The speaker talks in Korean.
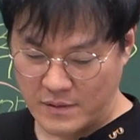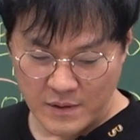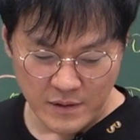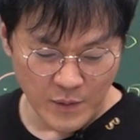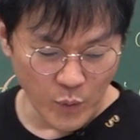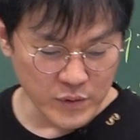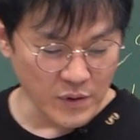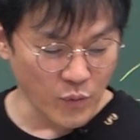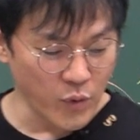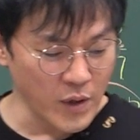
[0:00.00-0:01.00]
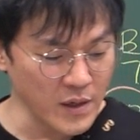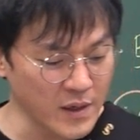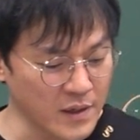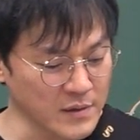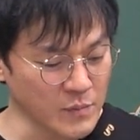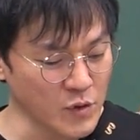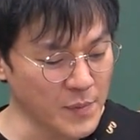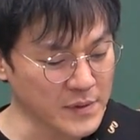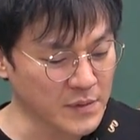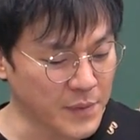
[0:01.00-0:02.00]
이 글의 목적 코알라
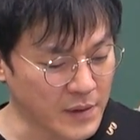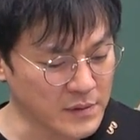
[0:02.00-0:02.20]
생물방송